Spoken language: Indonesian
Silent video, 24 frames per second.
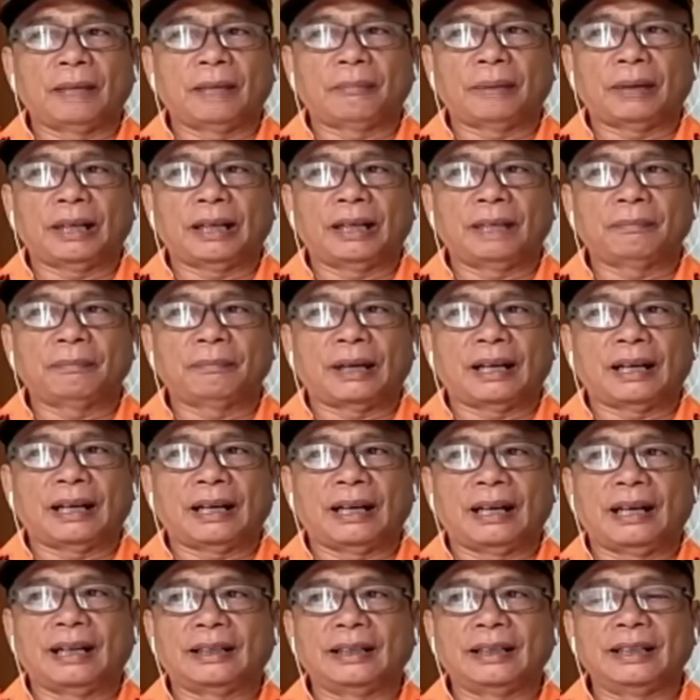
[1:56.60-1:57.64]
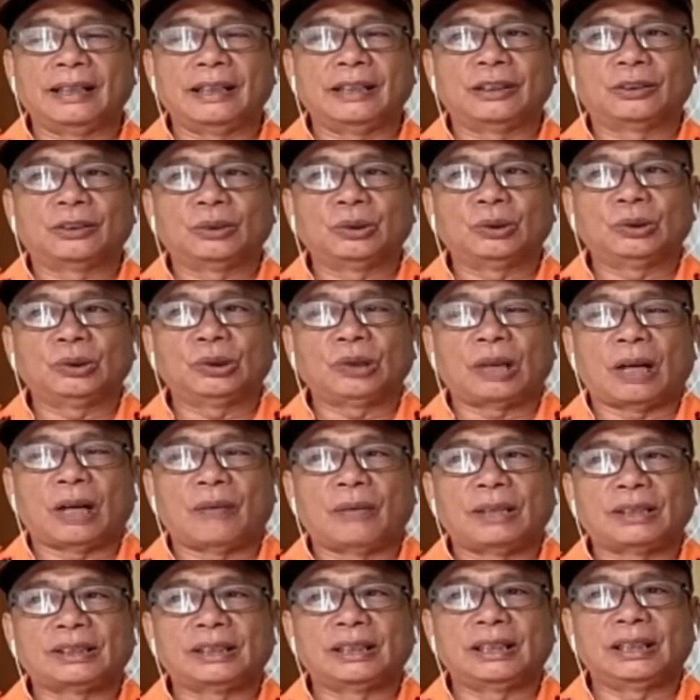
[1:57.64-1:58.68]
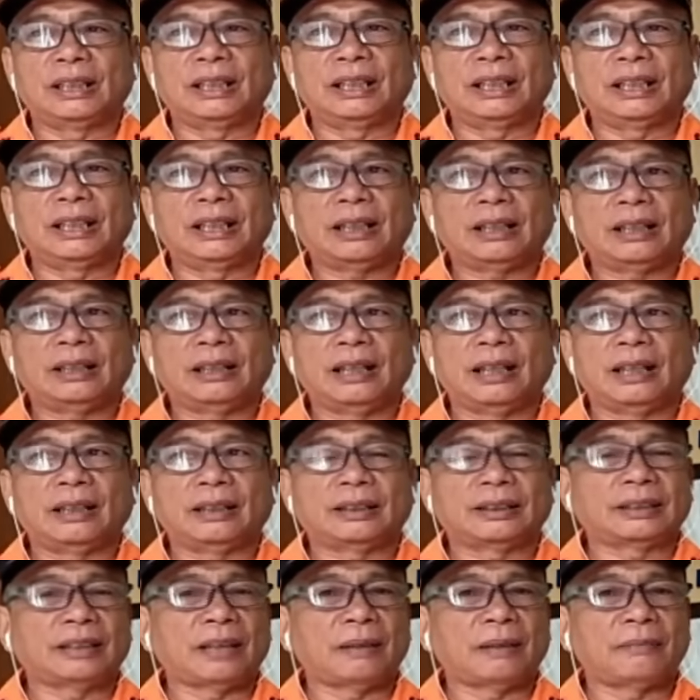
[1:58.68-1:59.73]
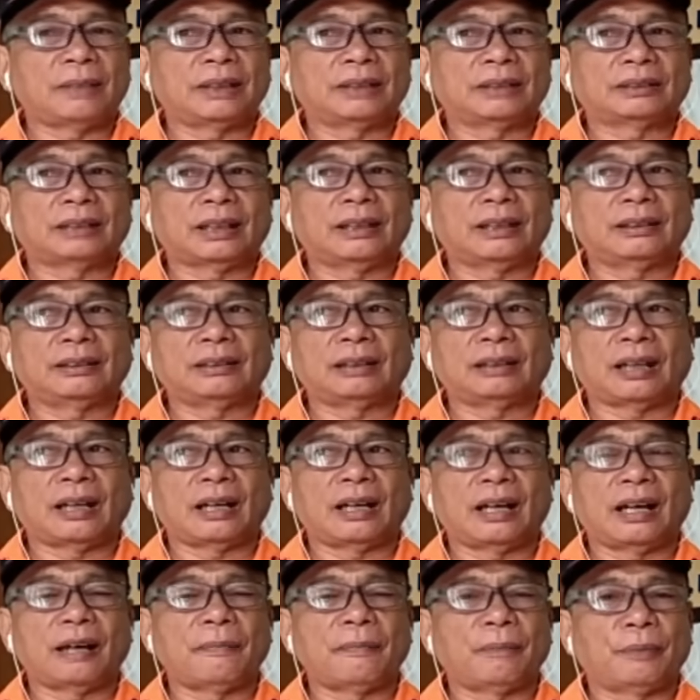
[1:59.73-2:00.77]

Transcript: parah lagi itu Rawas Hilir dan Kecamatan Karandapo.